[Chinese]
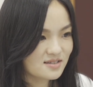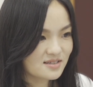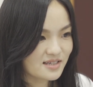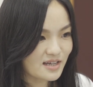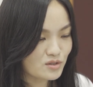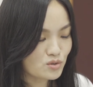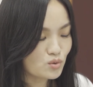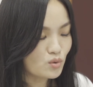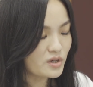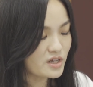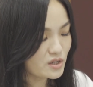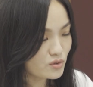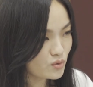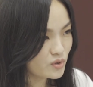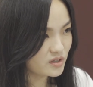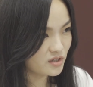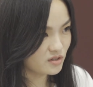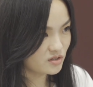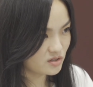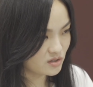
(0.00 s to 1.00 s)
在做音
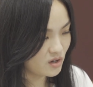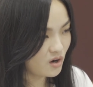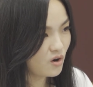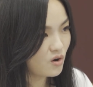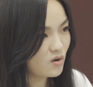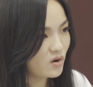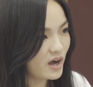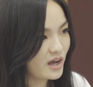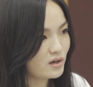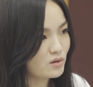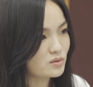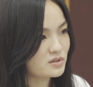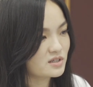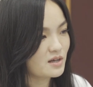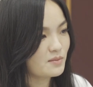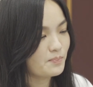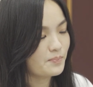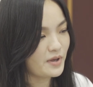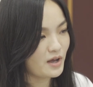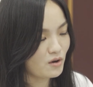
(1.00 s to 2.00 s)
乐的时候，还有我
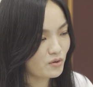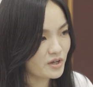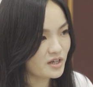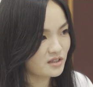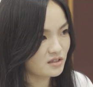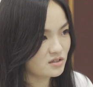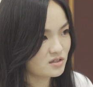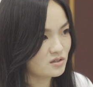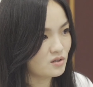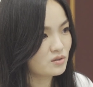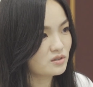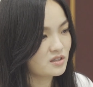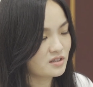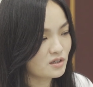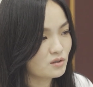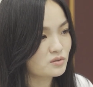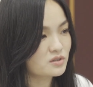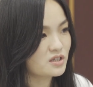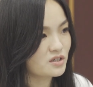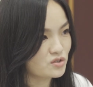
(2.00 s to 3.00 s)
在表演的时候的那
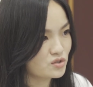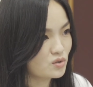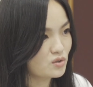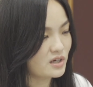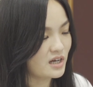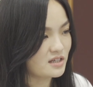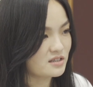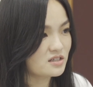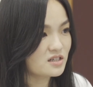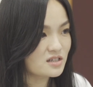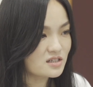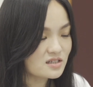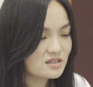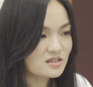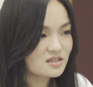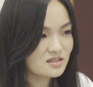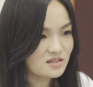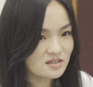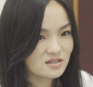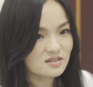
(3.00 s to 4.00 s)
种成就感，其实
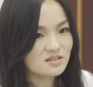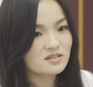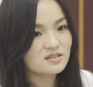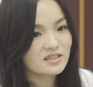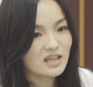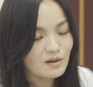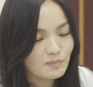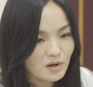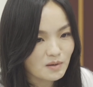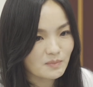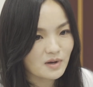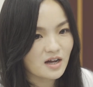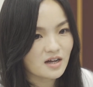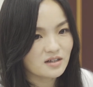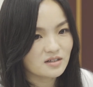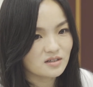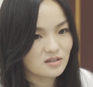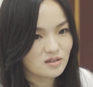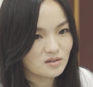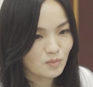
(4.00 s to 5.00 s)
是是当妈
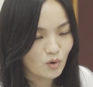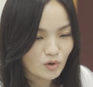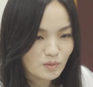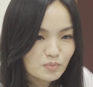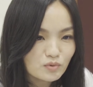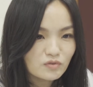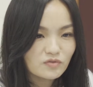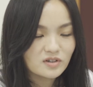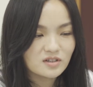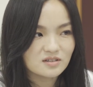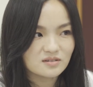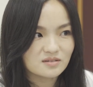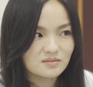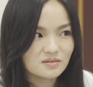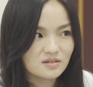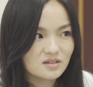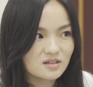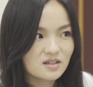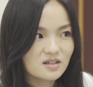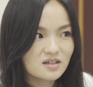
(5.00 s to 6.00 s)
妈某一部分
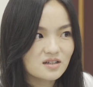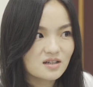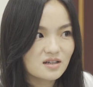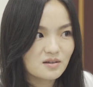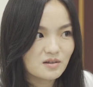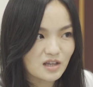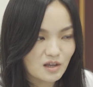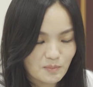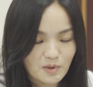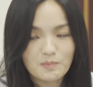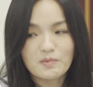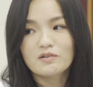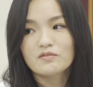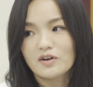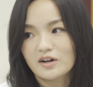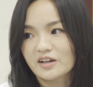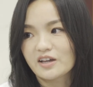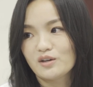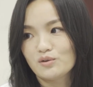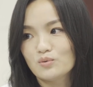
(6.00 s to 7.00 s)
也没办
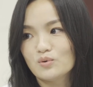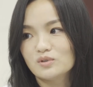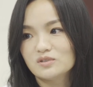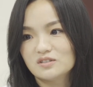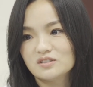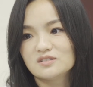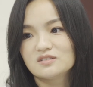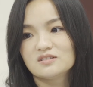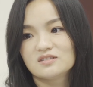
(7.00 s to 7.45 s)
法给我的。